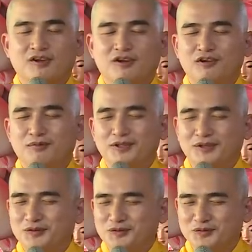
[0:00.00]
con không
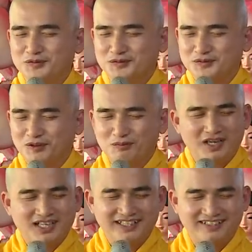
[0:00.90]
hiểu con
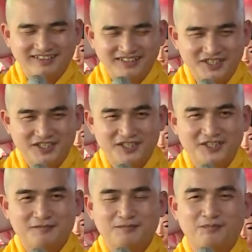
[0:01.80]
mắc cái nợ gì
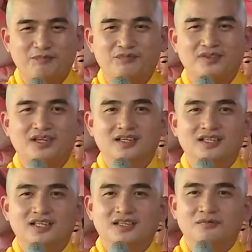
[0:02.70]
vậy?
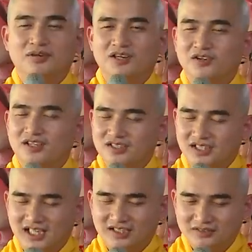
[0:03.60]
Mà con ở
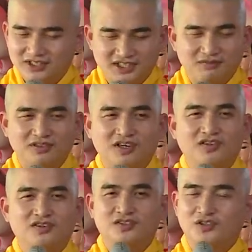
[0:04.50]
nhà với chồng
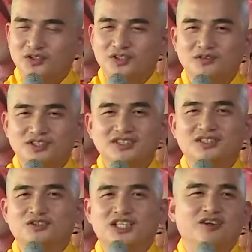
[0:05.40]
con nói câu trước
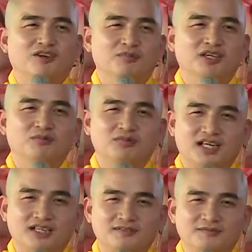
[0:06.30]
câu sau là bị ổng đánh.